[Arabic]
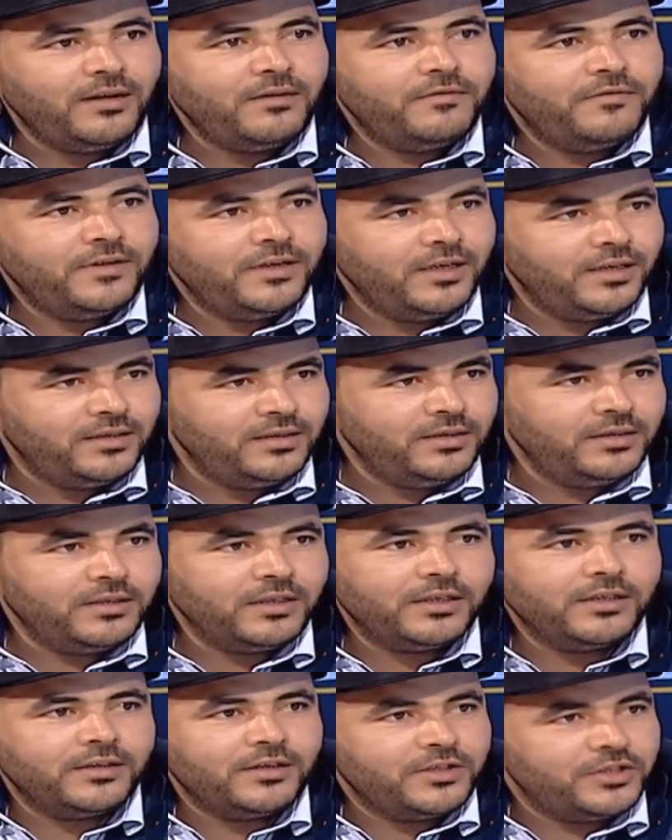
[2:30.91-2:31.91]
الفنانين
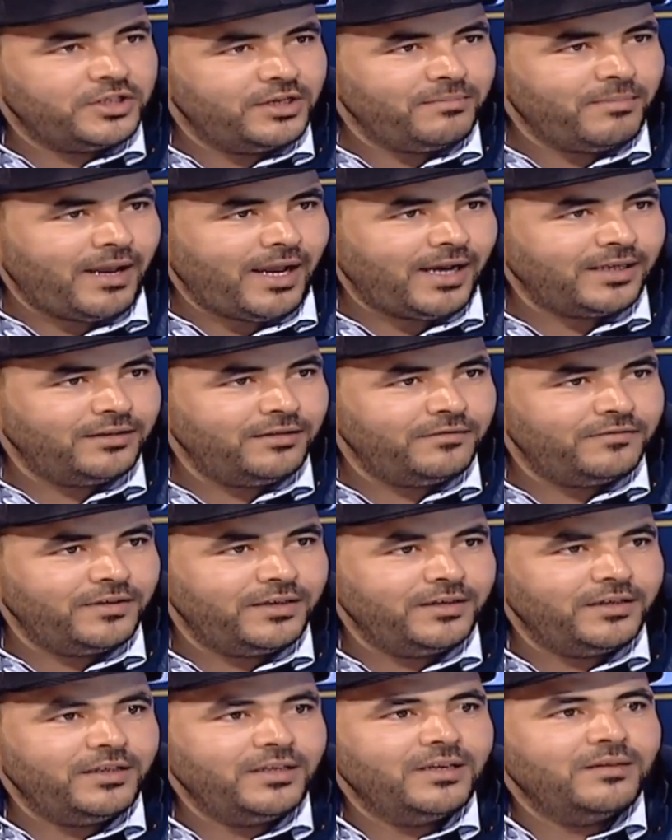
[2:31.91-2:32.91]
خريجي المعاهد
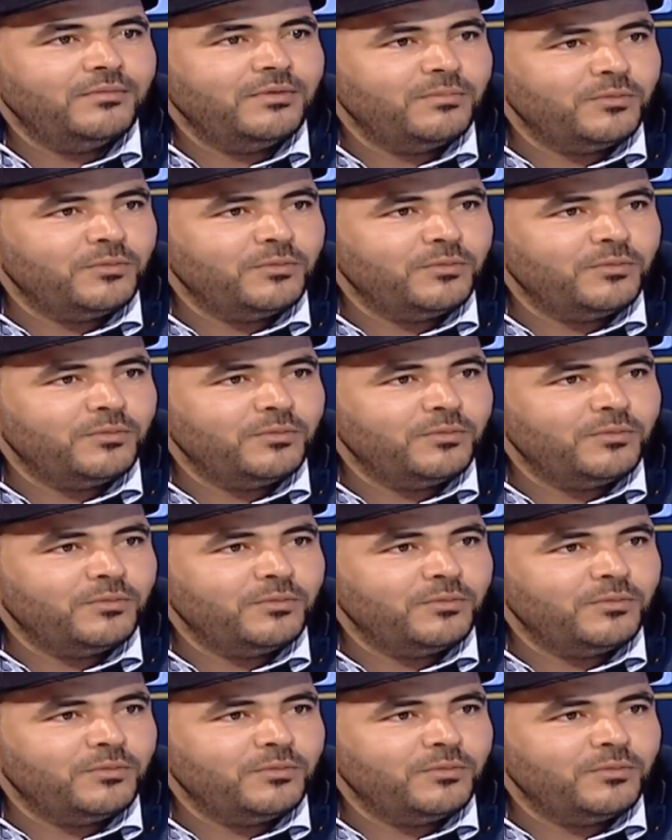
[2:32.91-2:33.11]
الفنيه من